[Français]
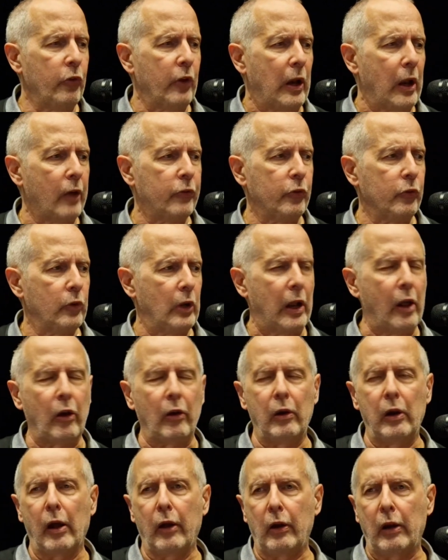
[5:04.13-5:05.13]

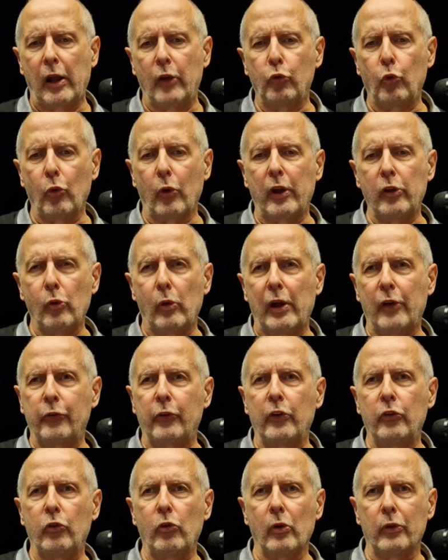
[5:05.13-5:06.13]
la, durée de la
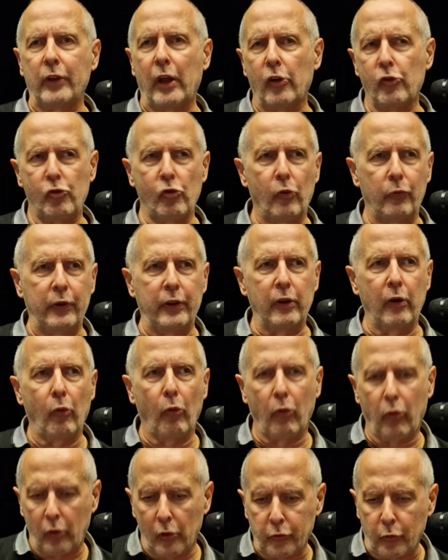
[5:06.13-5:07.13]
session d'un jeu
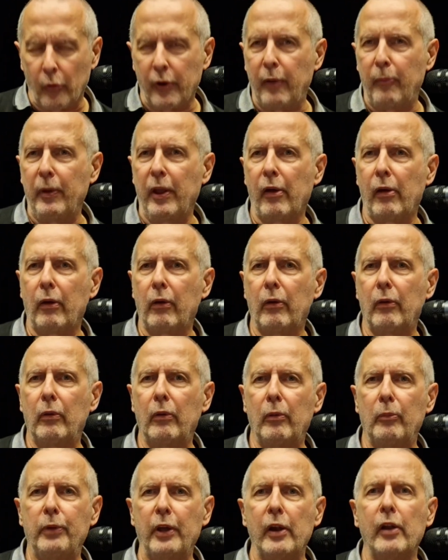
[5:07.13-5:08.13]
vidéo quand on est bien,
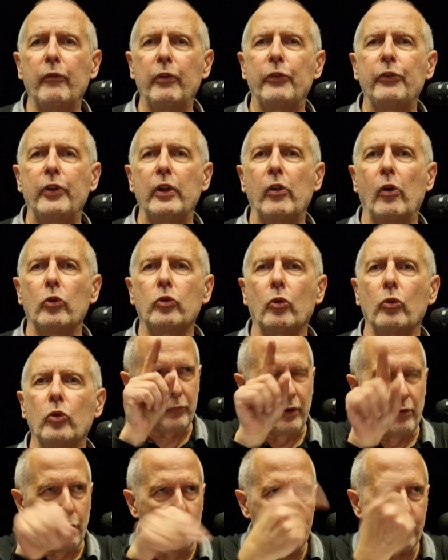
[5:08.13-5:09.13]
bien investi dans le truc.
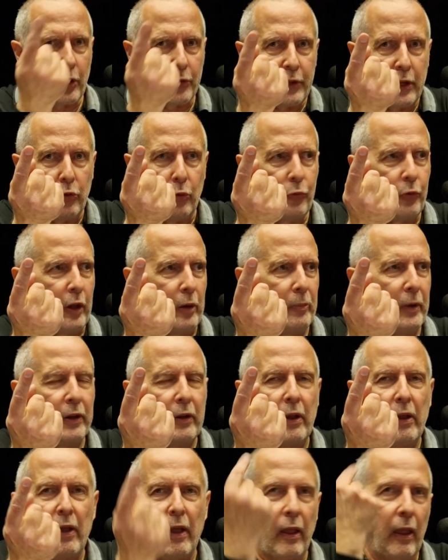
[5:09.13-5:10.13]
Vous sortez du film
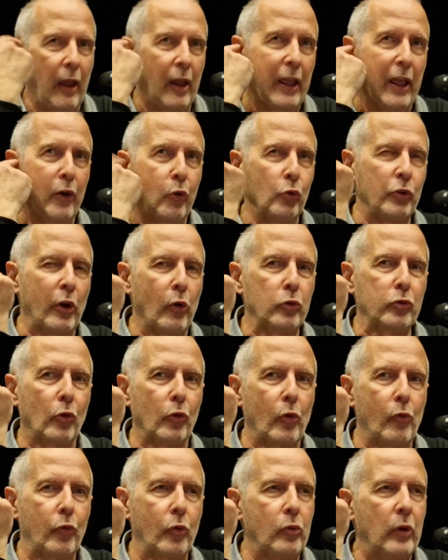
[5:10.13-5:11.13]
et écoutez autour de
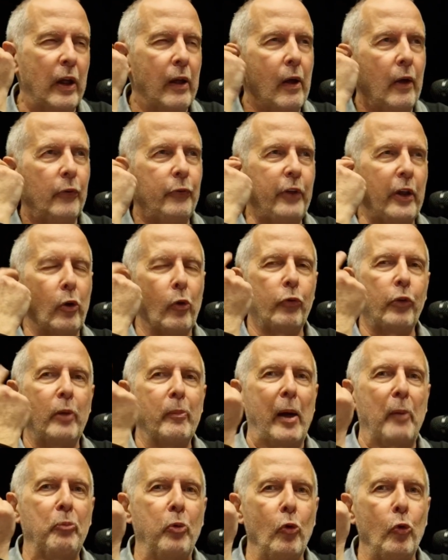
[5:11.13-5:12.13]
vous. Si le film
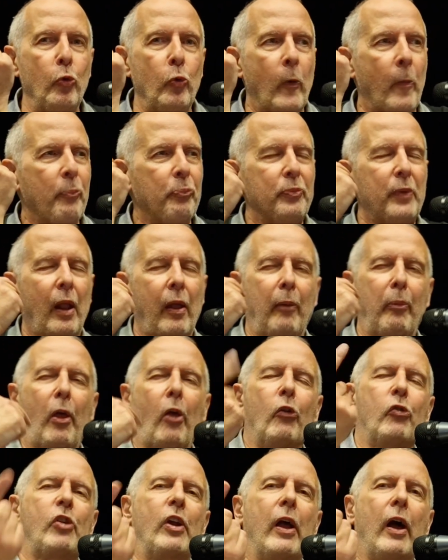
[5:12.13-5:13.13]
a plu, eh ben, en
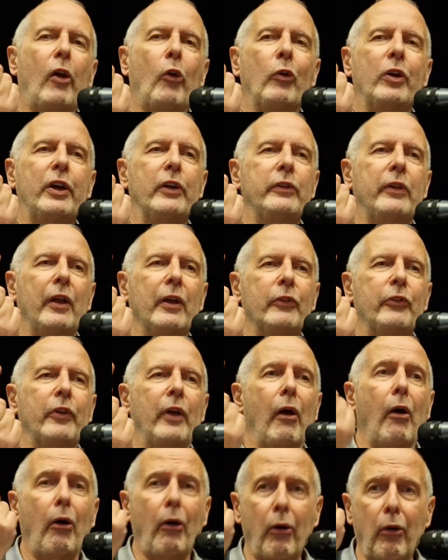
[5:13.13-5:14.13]
général, le critère, c'est «
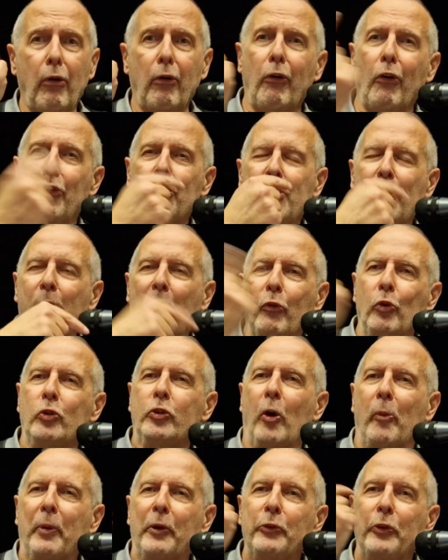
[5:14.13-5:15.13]
Oh, j'ai pas vu le temps
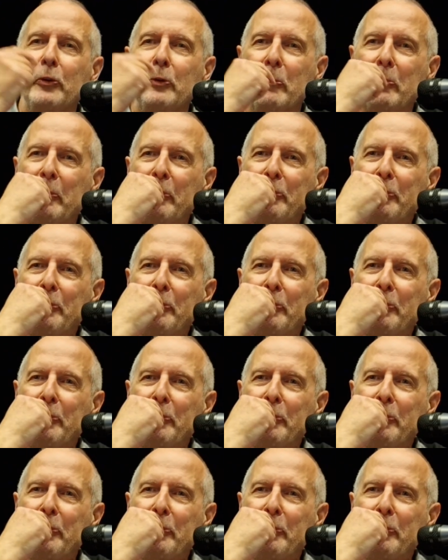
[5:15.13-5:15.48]
passer ».